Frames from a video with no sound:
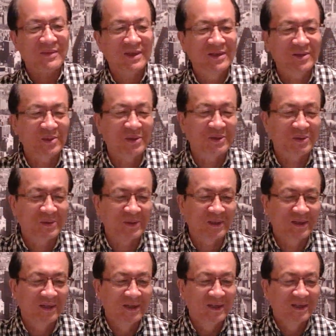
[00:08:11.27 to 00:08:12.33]
所以
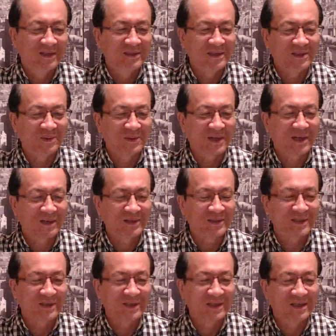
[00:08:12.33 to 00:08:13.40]
说，今天我看到
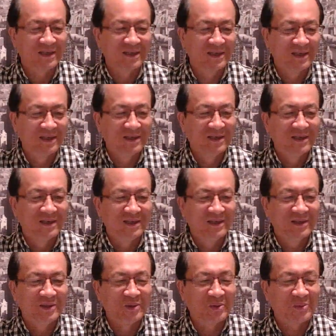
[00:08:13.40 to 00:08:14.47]
这个
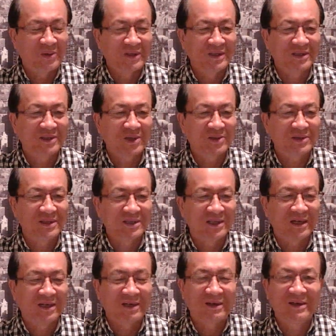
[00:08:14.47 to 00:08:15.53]
有关的赵子
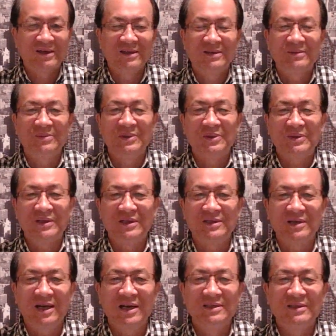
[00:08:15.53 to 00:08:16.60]
阳啊，没有得
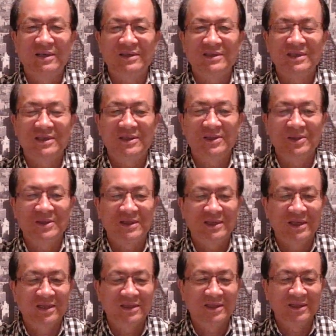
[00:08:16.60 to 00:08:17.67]
到安葬这个消
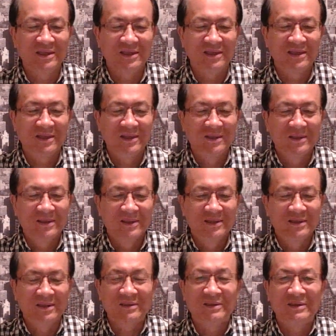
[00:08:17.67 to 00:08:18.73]
息啊，心里
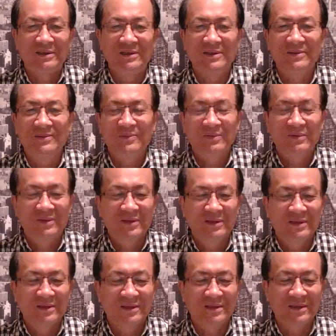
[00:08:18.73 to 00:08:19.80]
真是
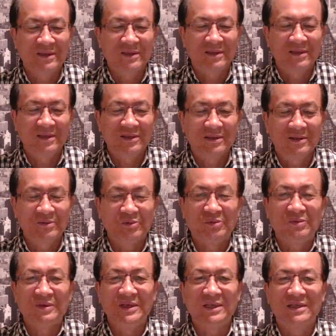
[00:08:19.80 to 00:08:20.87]
这个
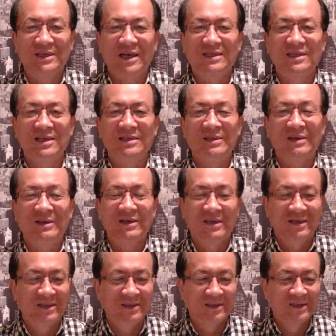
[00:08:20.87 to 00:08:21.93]
五味杂陈
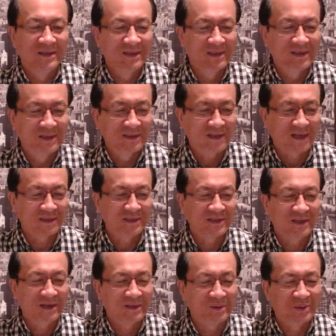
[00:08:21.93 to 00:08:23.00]
啊，产生
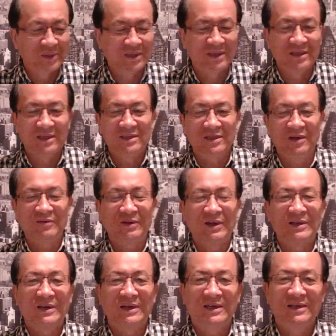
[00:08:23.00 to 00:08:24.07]
了很多的想法
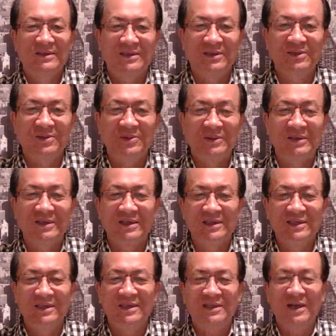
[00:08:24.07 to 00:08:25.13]
呀。这是我的一
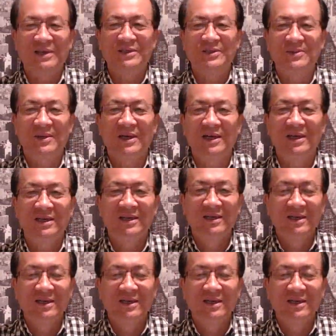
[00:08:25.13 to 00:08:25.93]
些感受啊。